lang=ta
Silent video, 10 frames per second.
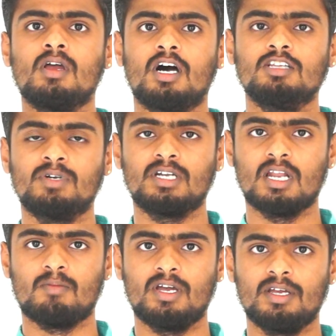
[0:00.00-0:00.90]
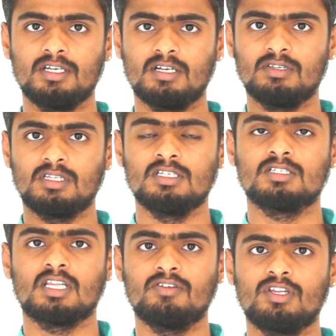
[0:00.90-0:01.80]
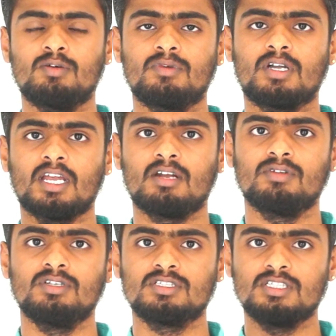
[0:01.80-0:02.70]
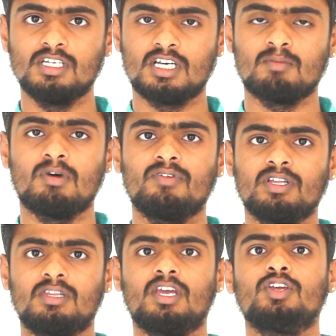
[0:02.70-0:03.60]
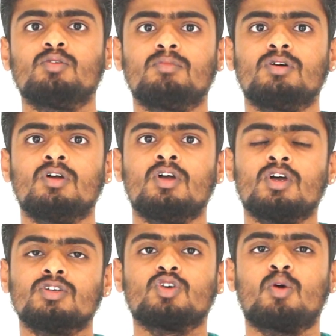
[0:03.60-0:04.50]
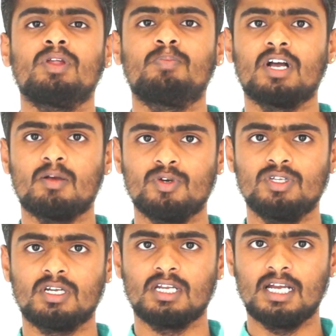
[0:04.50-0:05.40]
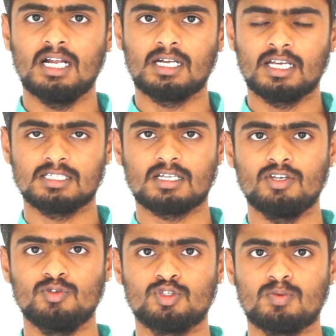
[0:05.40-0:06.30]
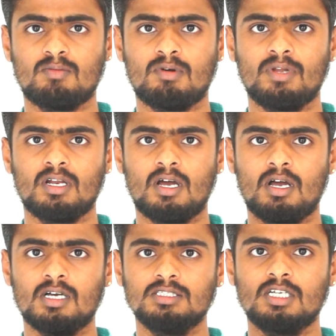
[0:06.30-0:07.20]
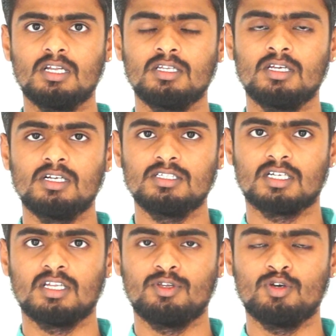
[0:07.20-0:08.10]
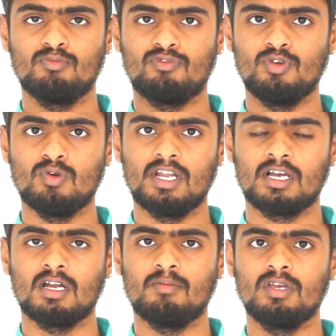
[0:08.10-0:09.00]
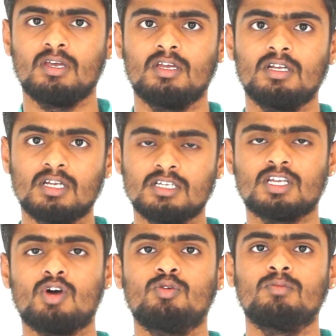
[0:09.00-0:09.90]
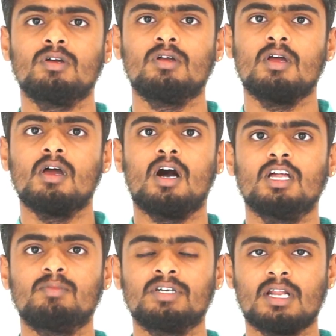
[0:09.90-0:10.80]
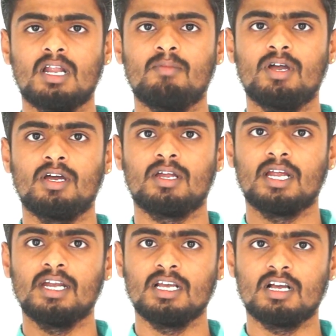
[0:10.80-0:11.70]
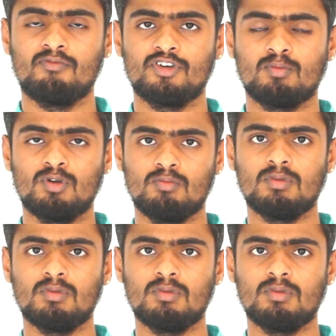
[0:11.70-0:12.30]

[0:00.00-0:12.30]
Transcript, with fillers: அது மட்டும் இல்லாமல் இருபத்தஞ்சி சதவீதம் டயர் வந்து சீக்கிரமாகவே தேயும் ஸோ அப்படி பார்க்கும்போது ரேடியல் டயர்ஸ்லாம் யூஸ் பண்ணோம் அப்படின்னா அஞ்சுலேருந்து ஏழு சதவீதம் ஃபியூவல் எக்கனாமி இன்க்ரீஸ் ஆகும் அது மட்டும் இல்லாமல் ரைடிங் கம்ஃபர்டபுளும்